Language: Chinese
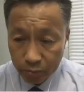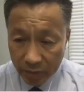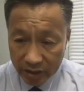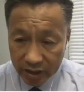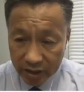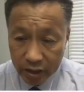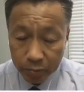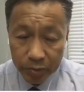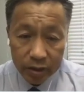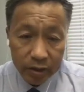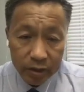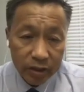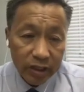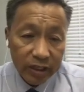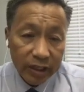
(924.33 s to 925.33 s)
把这些病
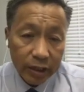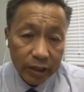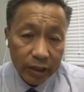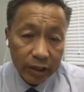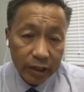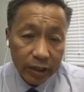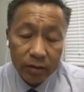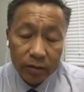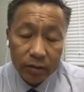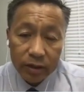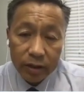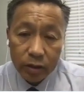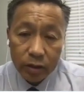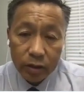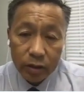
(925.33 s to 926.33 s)
人尽量的不要这
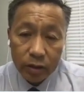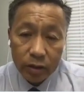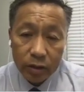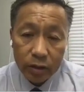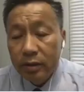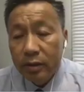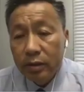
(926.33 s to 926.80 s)
个推到